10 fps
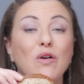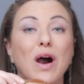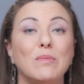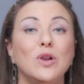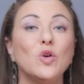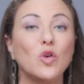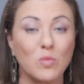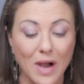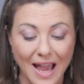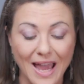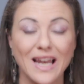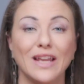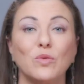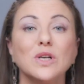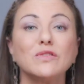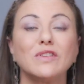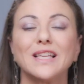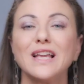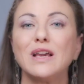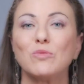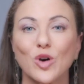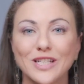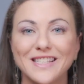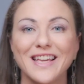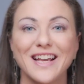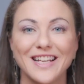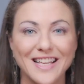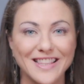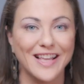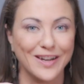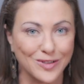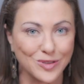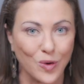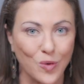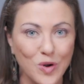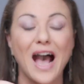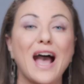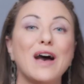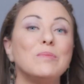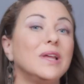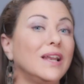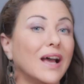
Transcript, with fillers: وهعمل لكم حالا وصفة تانية مغذية جدا للسحور هعمل